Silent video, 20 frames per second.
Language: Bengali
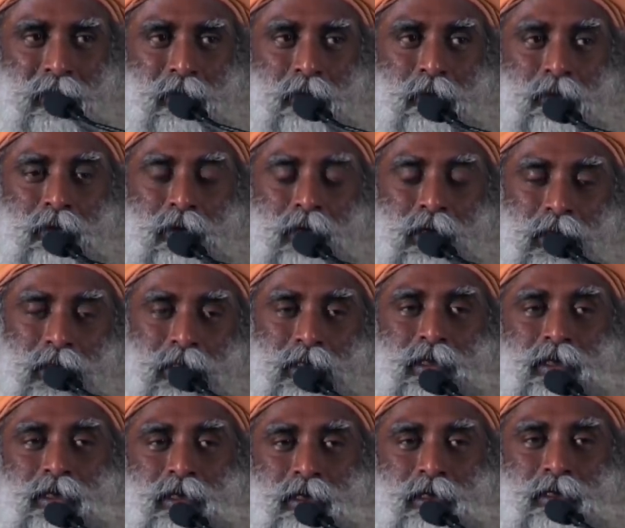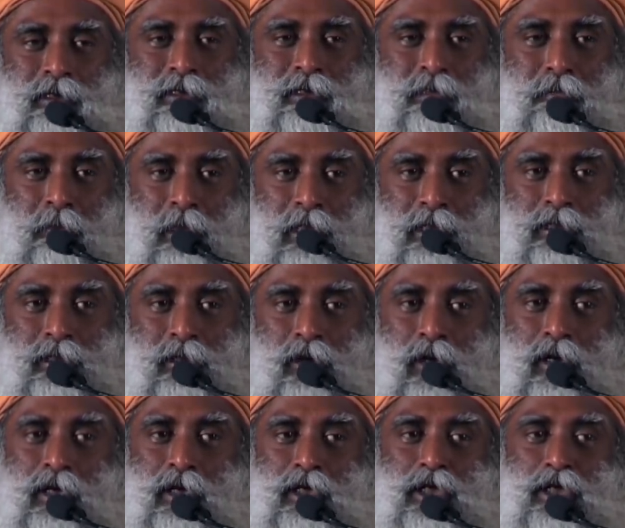কেবল এই যে বেশিরভাগ
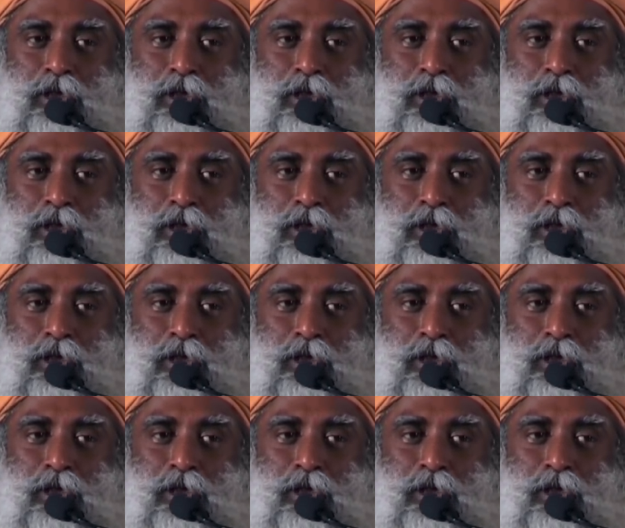মানুষ